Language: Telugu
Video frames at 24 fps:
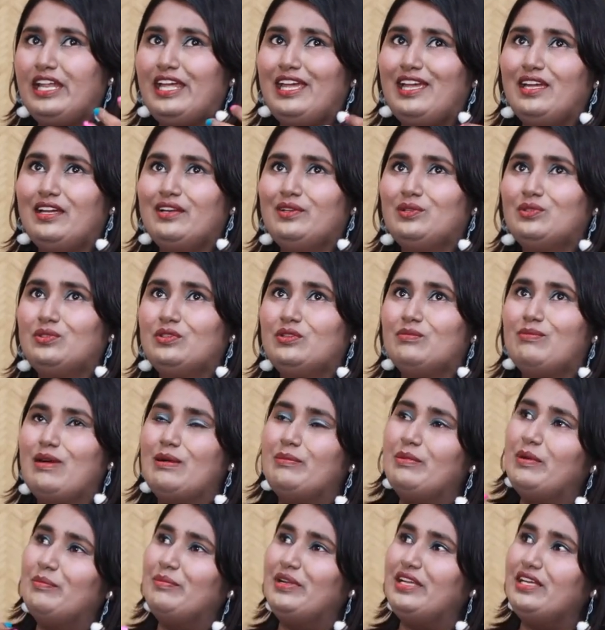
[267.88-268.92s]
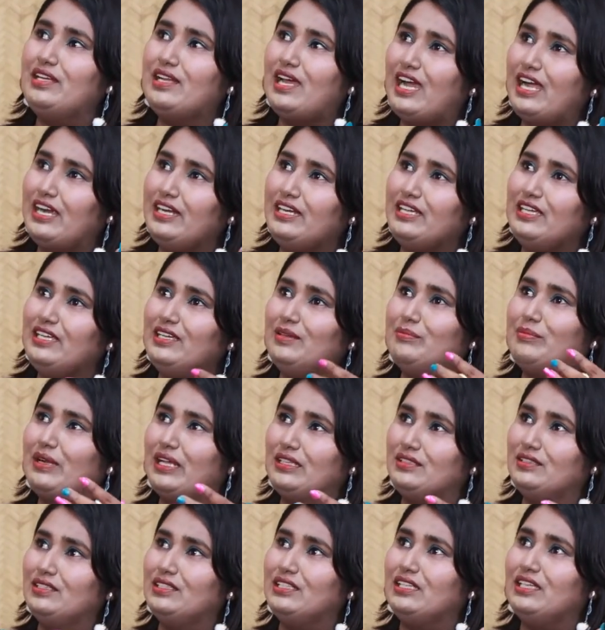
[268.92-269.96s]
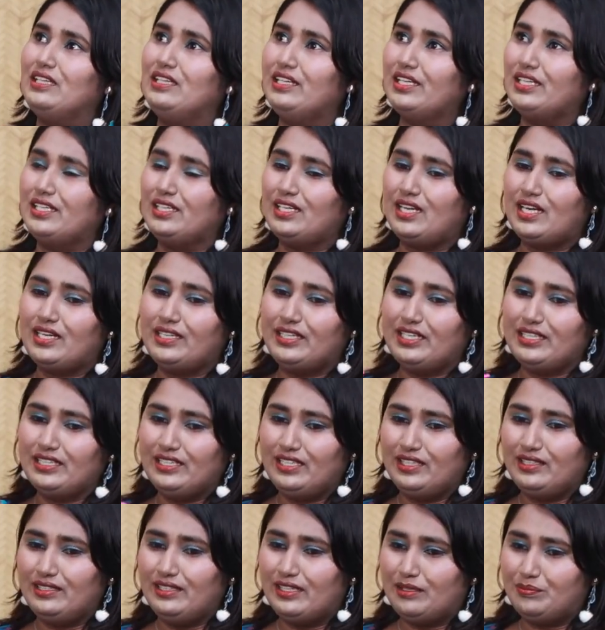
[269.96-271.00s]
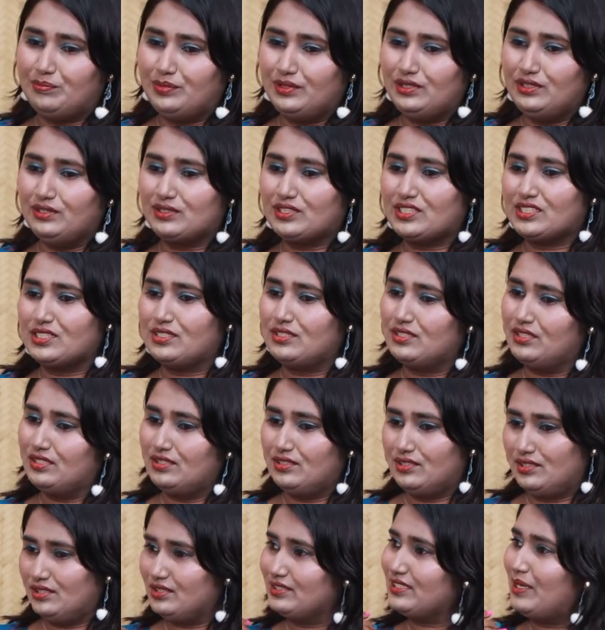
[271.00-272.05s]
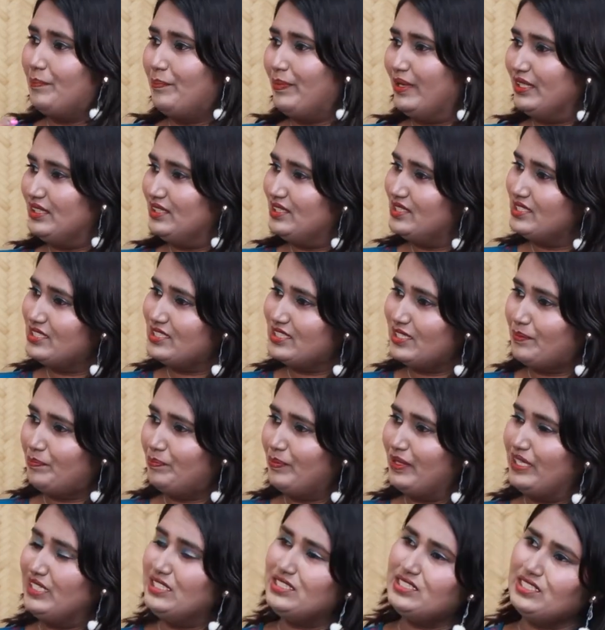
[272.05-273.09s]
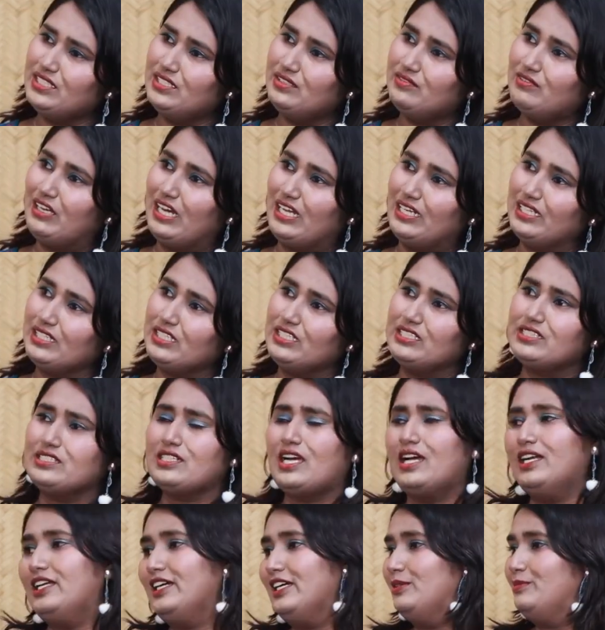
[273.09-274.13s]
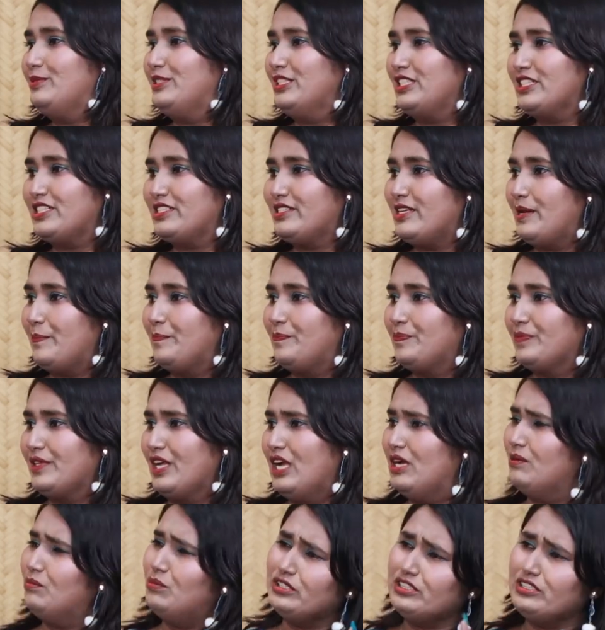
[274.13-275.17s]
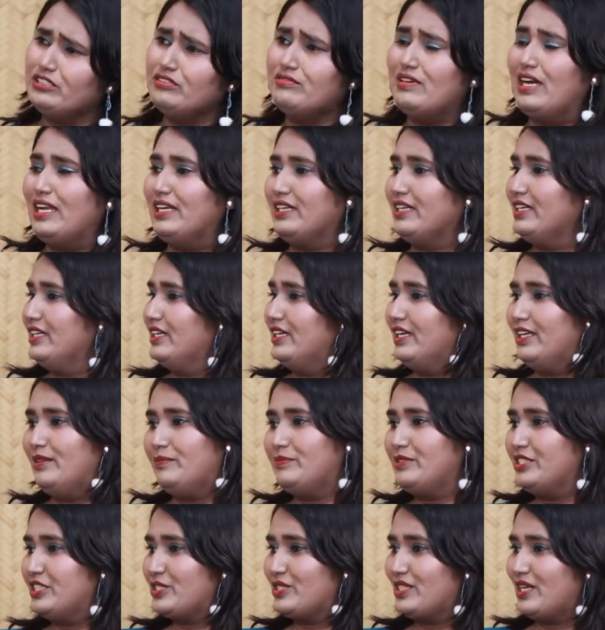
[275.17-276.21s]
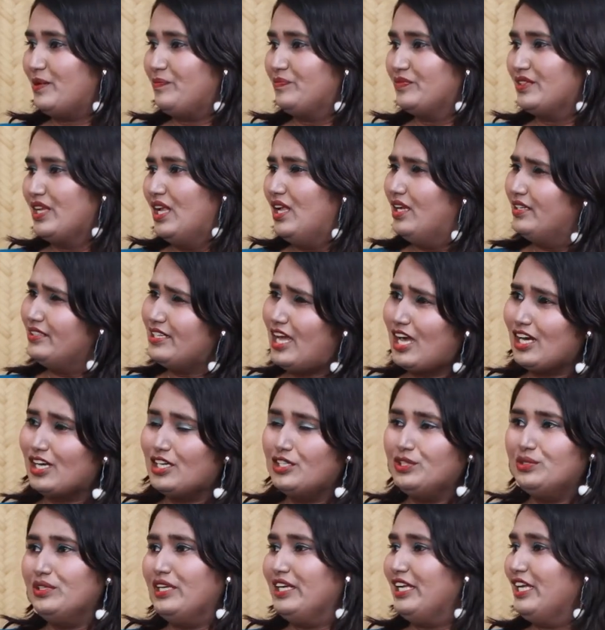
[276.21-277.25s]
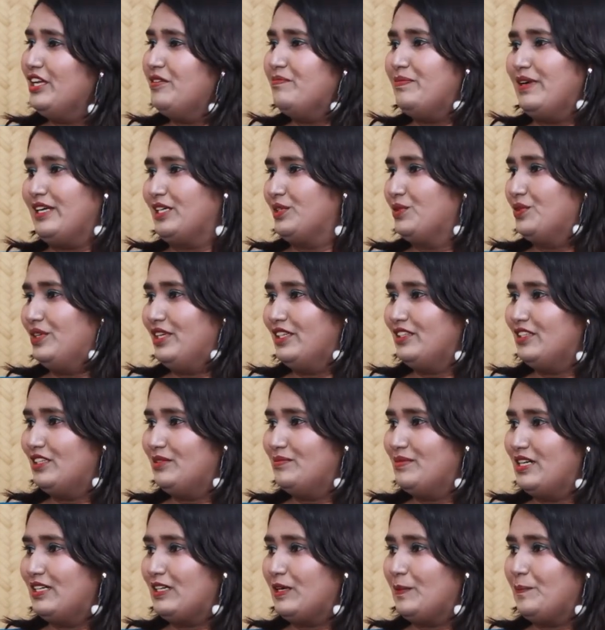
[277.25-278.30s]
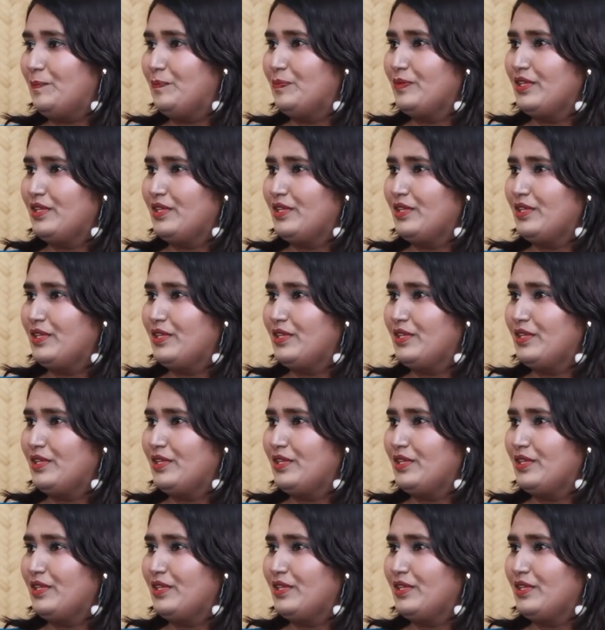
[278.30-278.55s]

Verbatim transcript: నేను మా మమ్మీ డాడీ బ్రదర్కి ఎట్లా అంటే నేను డబ్బులు సంపాదించినప్పటి నుంచి నేను వాళ్ళకి చాలా హెల్ప్ చేసిన hmm. మొత్తం వాళ్ళకే హెల్ప్ చేసిన నాకంటూ నేను ఏం పెట్టుకోలేదన్నమాట